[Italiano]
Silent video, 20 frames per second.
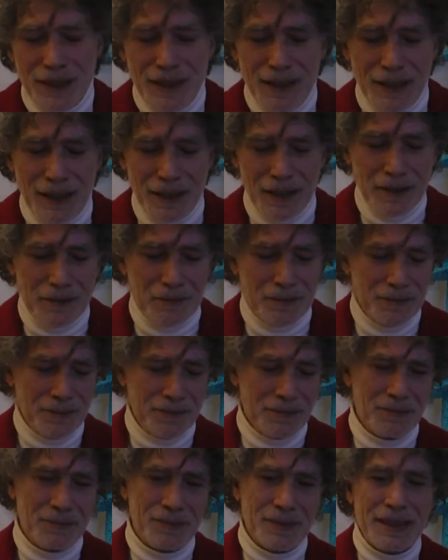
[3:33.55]

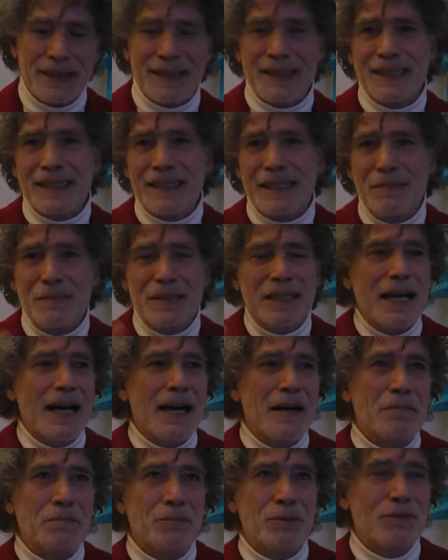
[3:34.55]
ehm, che mi
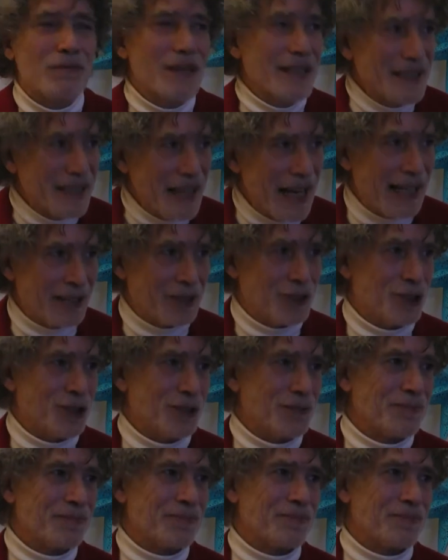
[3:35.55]
dà più vantaggi.